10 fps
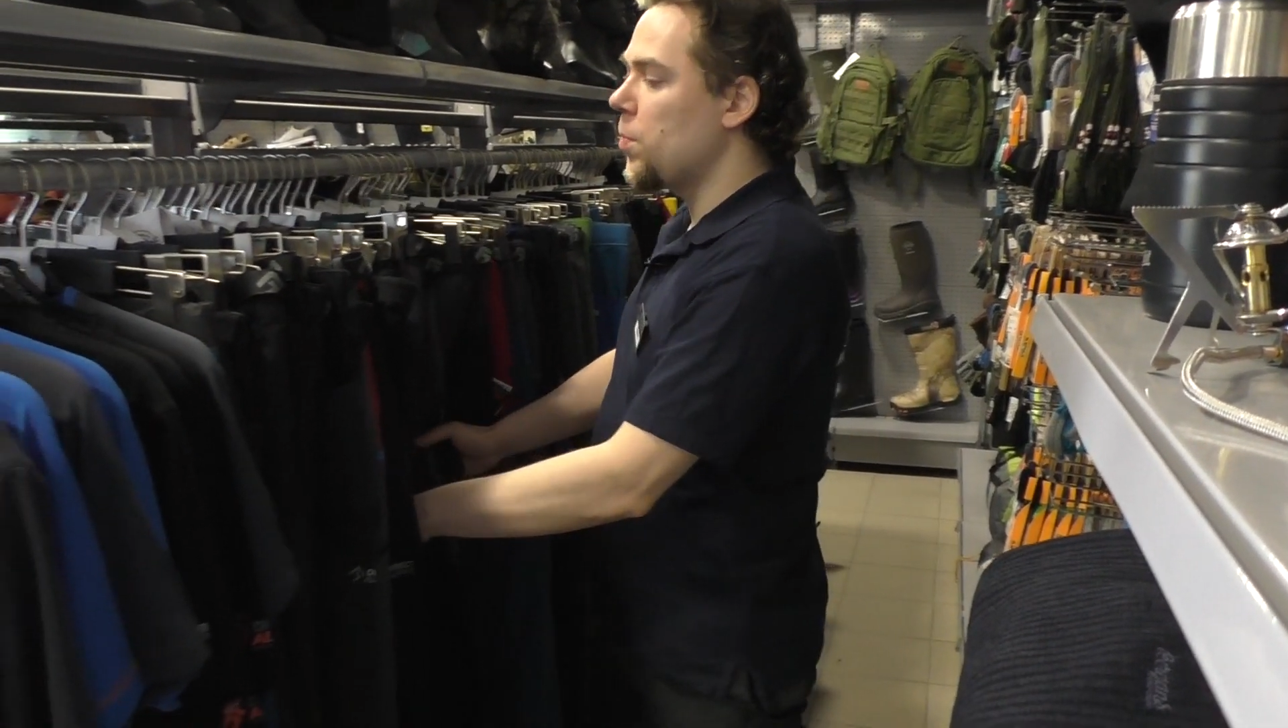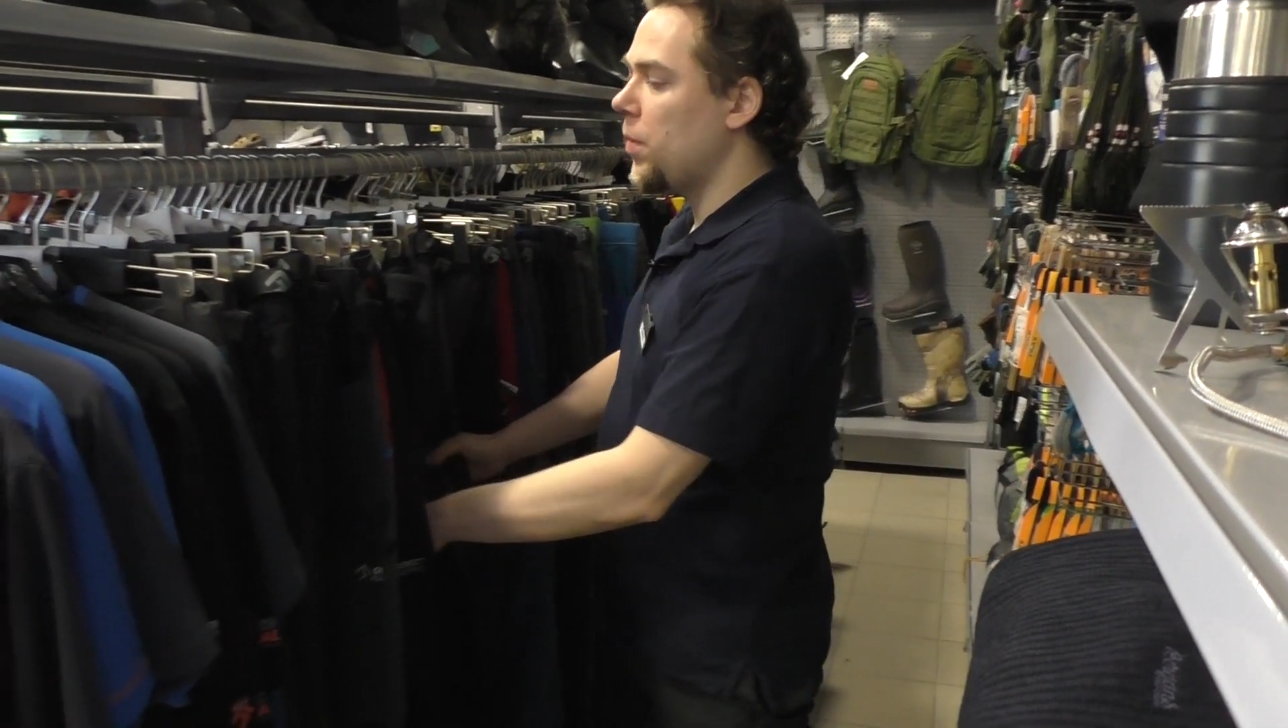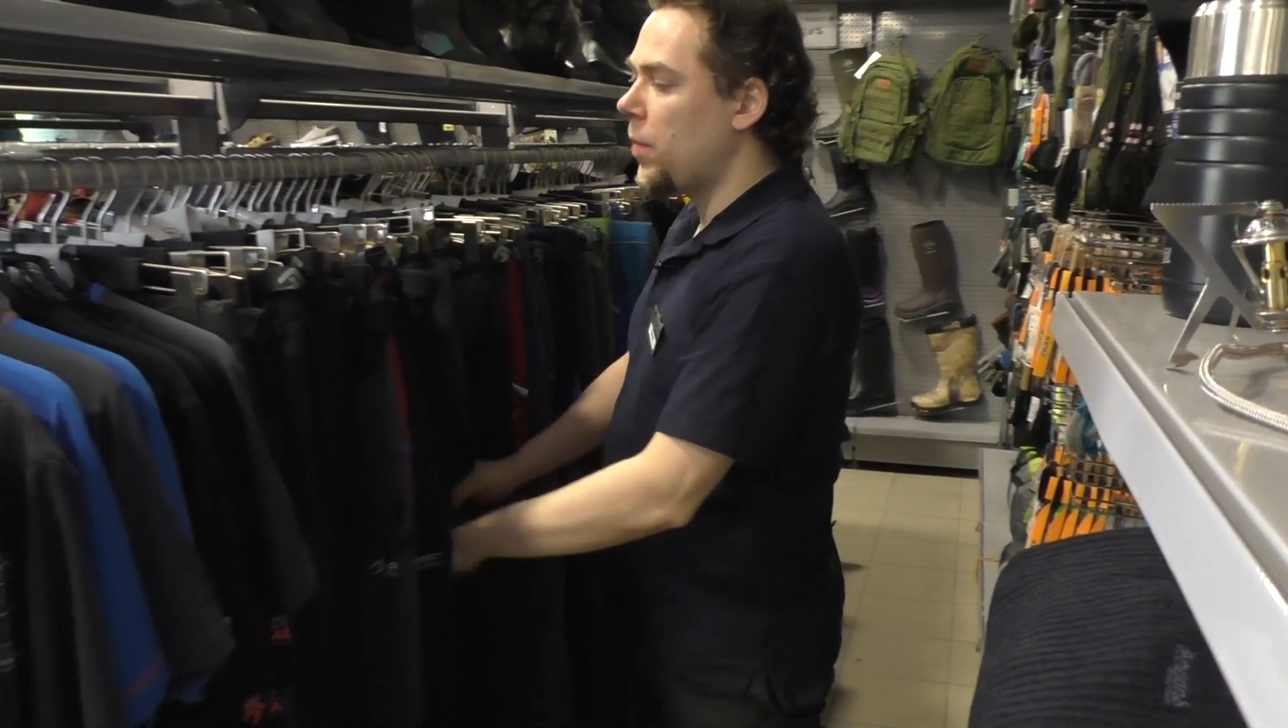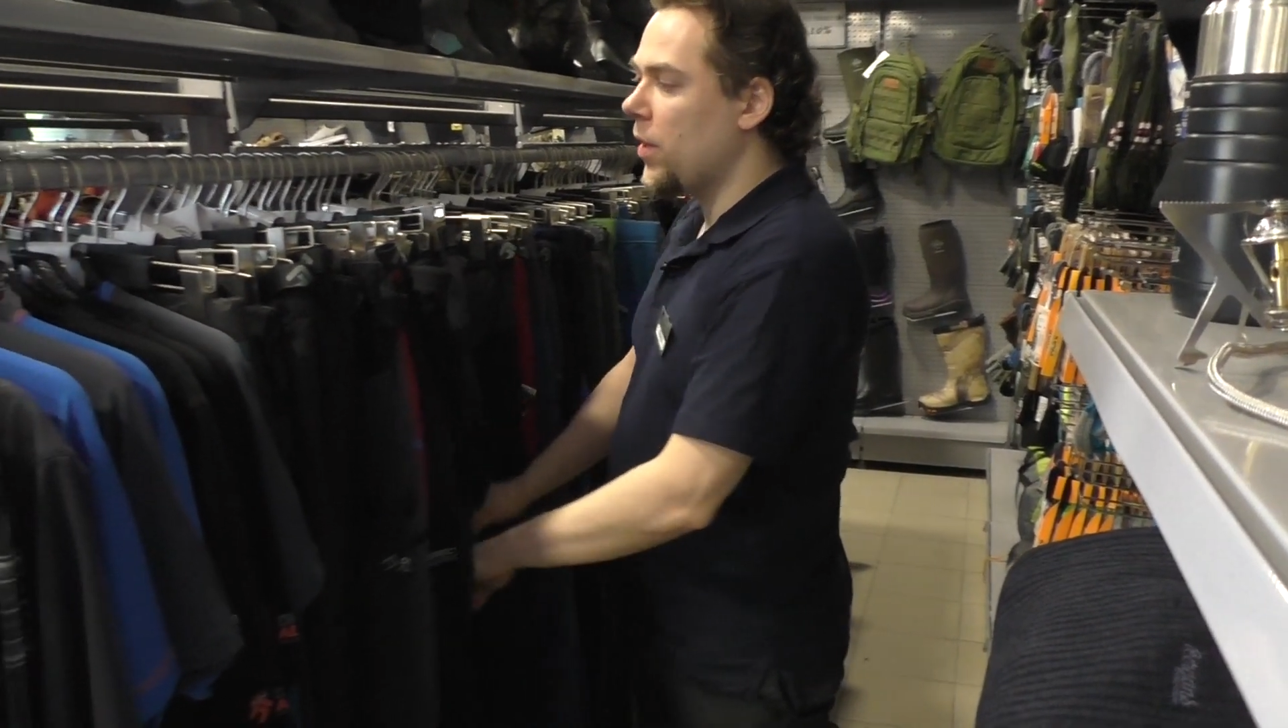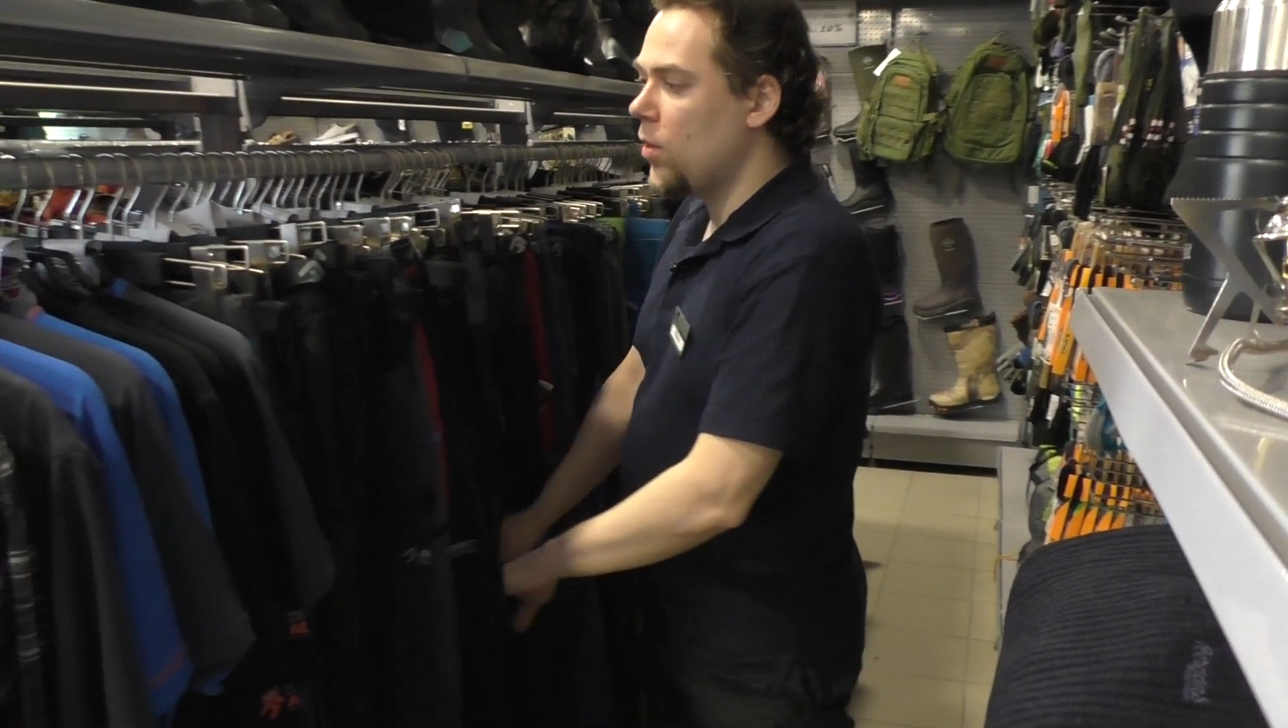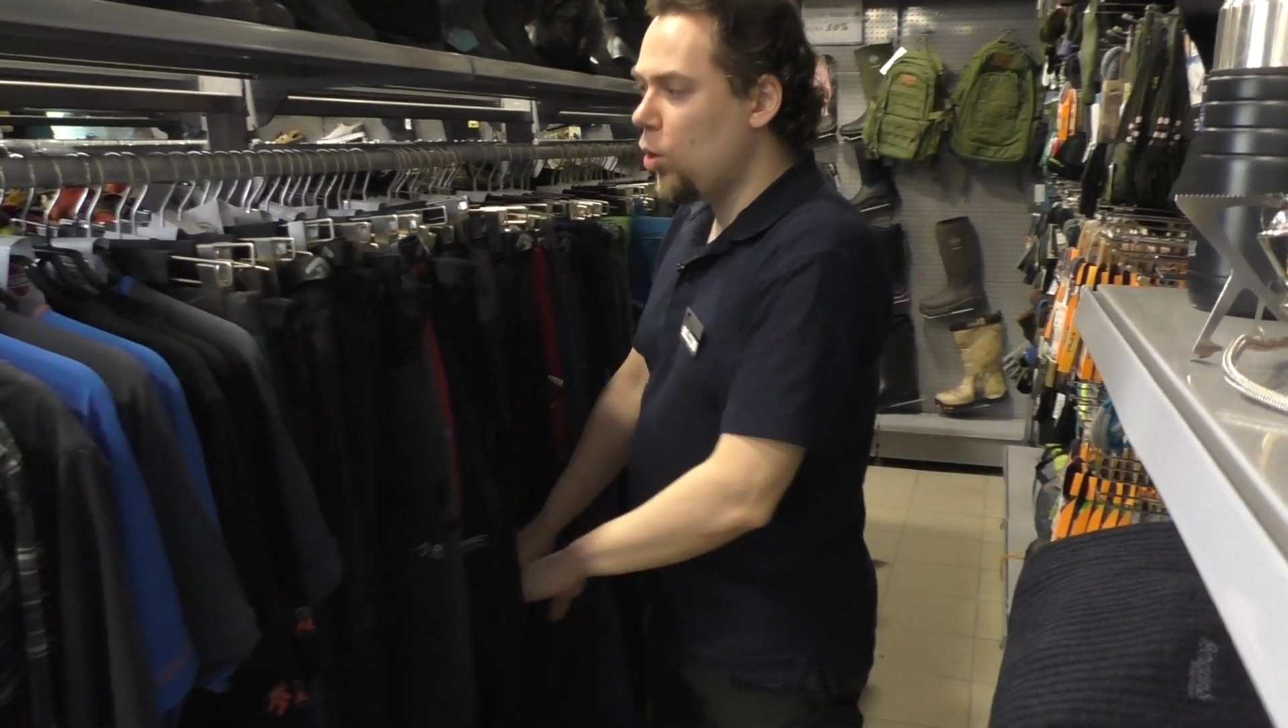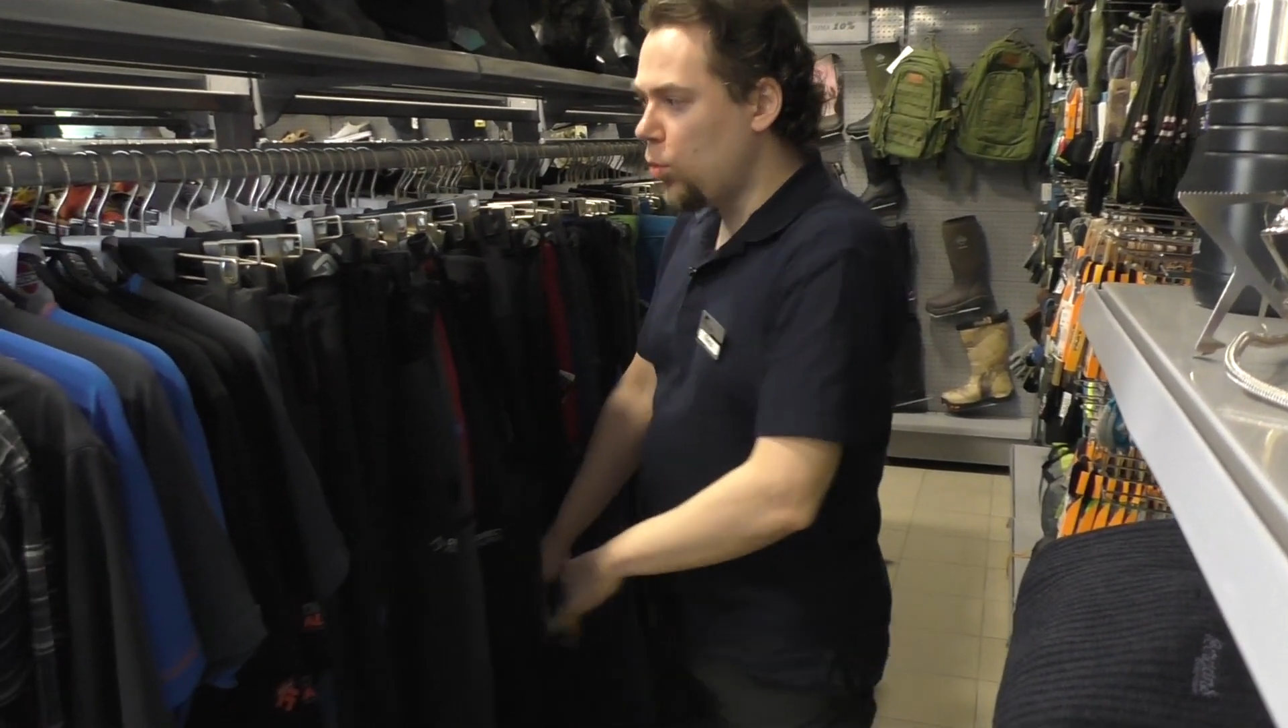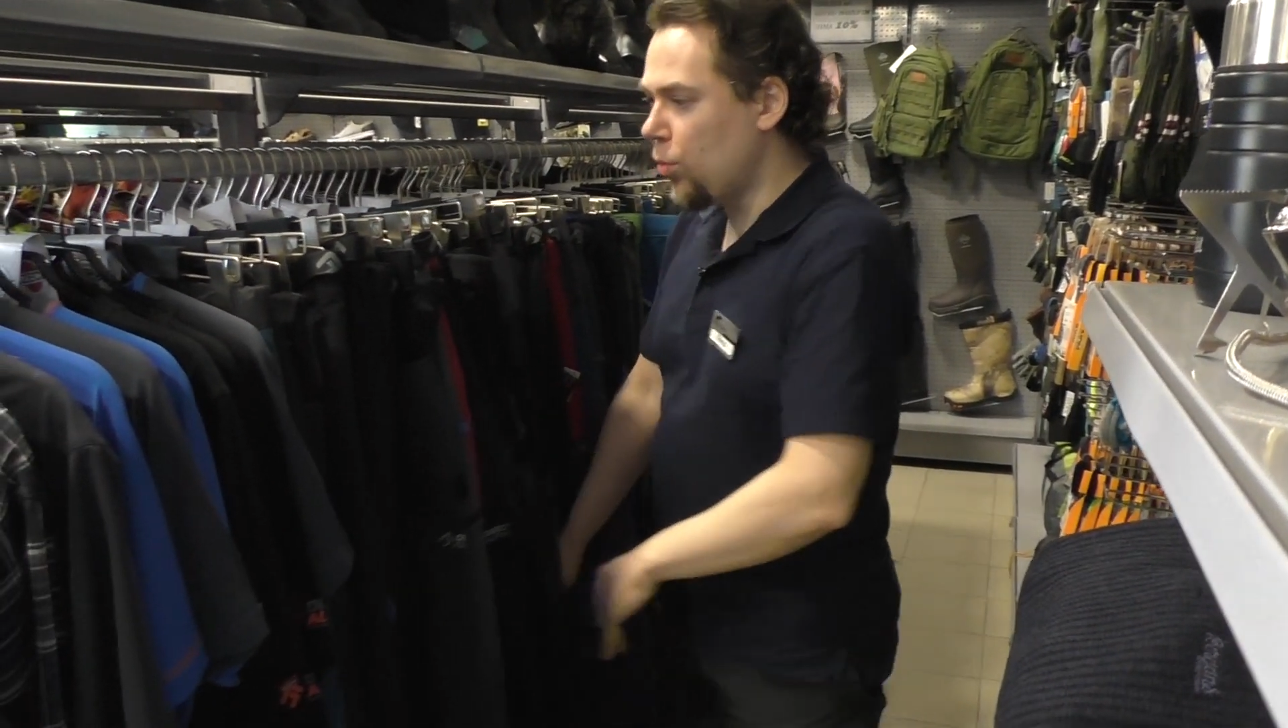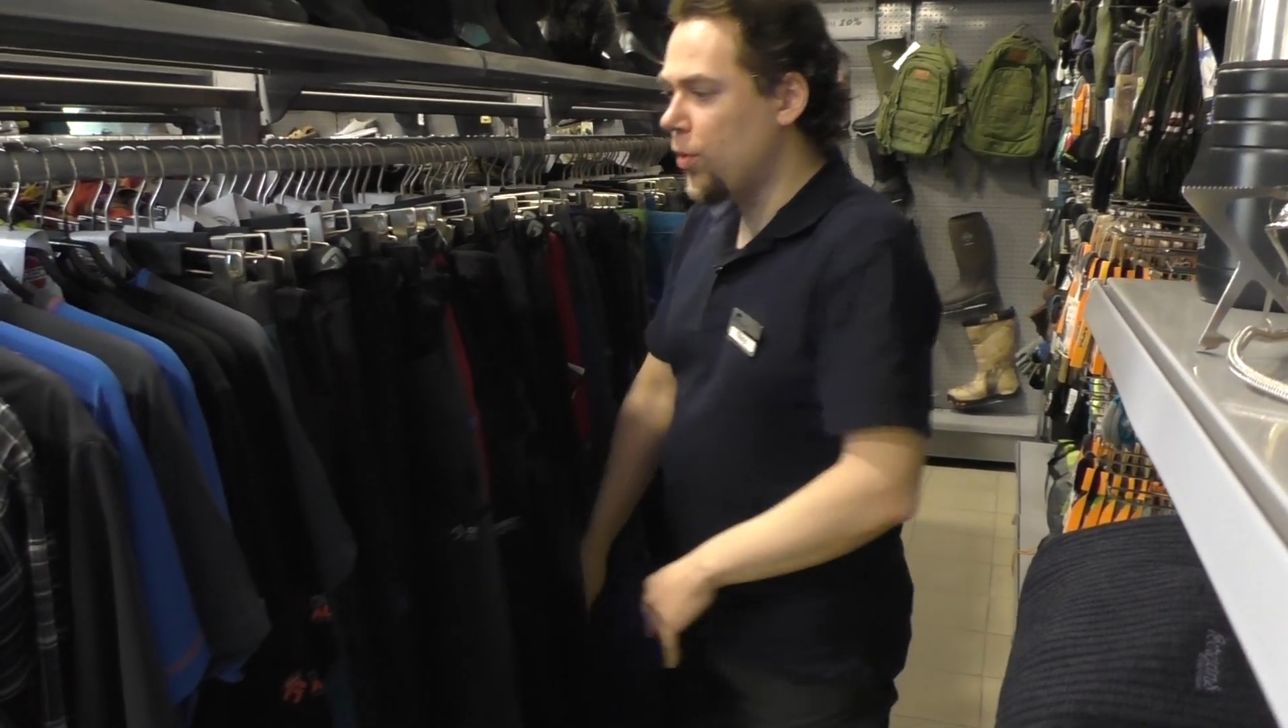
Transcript: подобрать на любую